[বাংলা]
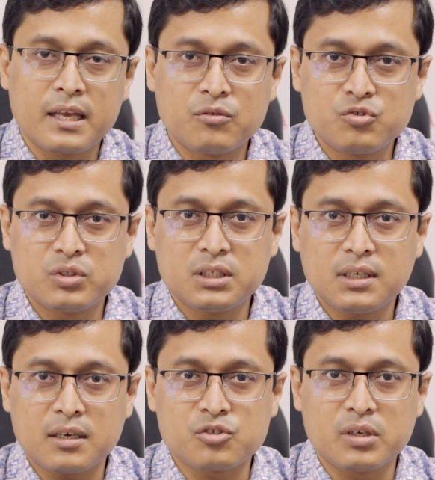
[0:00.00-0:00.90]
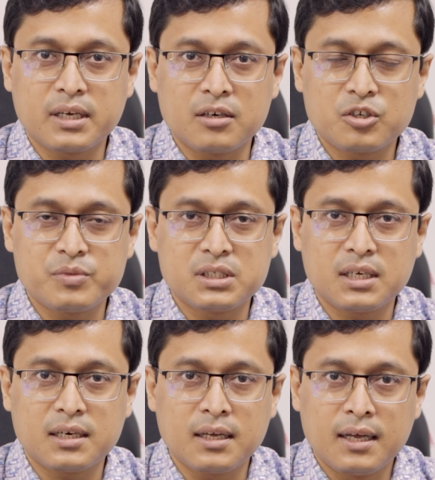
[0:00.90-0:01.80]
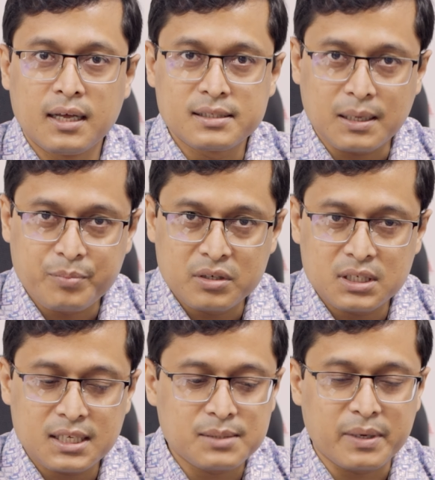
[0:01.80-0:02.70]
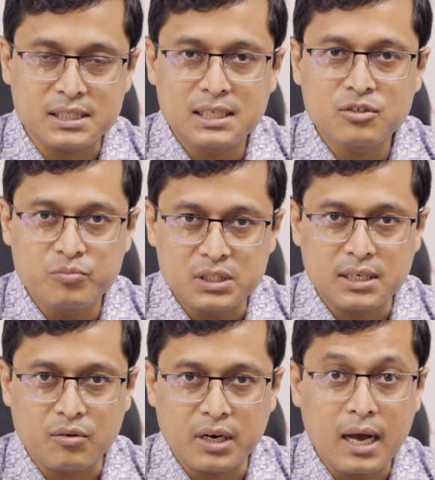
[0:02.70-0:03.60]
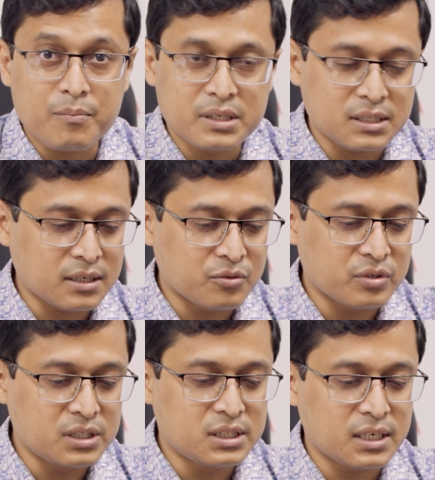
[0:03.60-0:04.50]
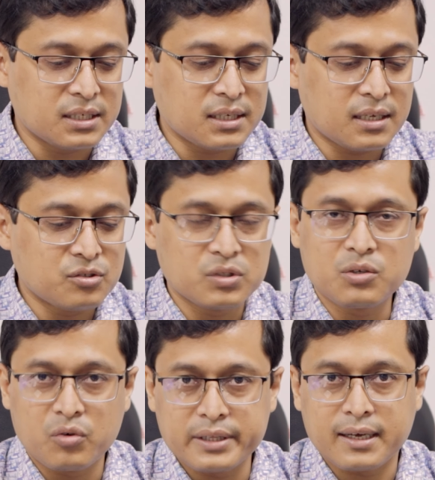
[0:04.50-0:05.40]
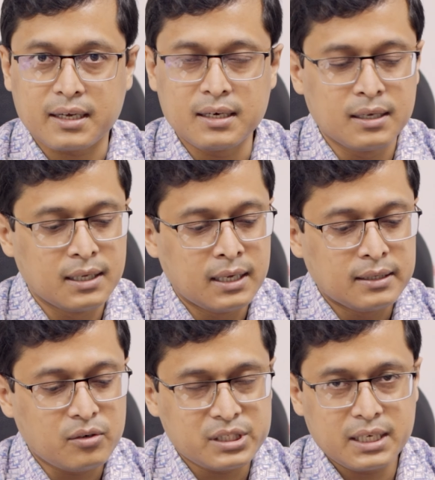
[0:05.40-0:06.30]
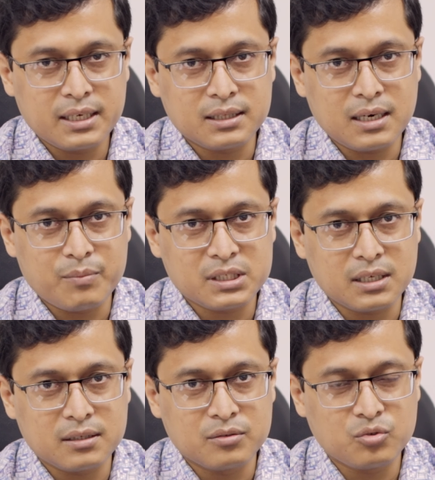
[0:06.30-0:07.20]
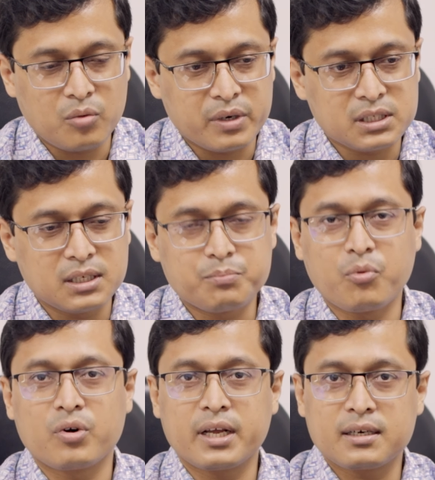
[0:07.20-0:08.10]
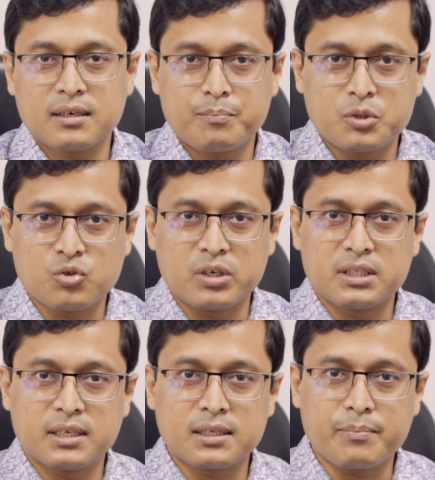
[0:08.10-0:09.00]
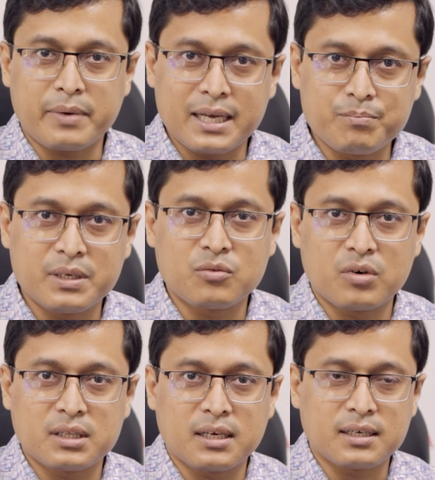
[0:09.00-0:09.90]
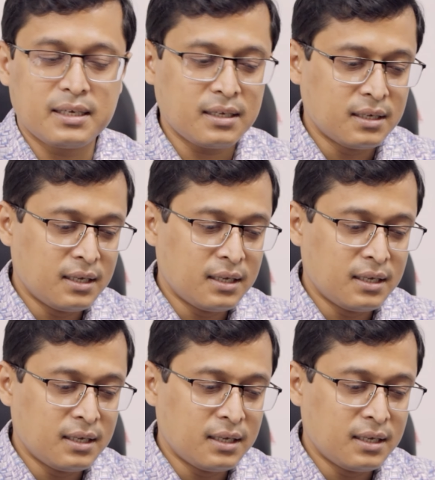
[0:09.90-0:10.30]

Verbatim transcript: কেউ যদি আসলে গাইনোকমিশিয়ার সাবকিউটেনাস মাস্টেকটমি যেটা করেন আমরা যেটা করি সেটা যদি করে থাকেন তাহলে সেক্ষেত্রে আমরা সাধারণত অপারেশনের পরে একটা শরীর থেকে একটা পাইপ বের করা থাকে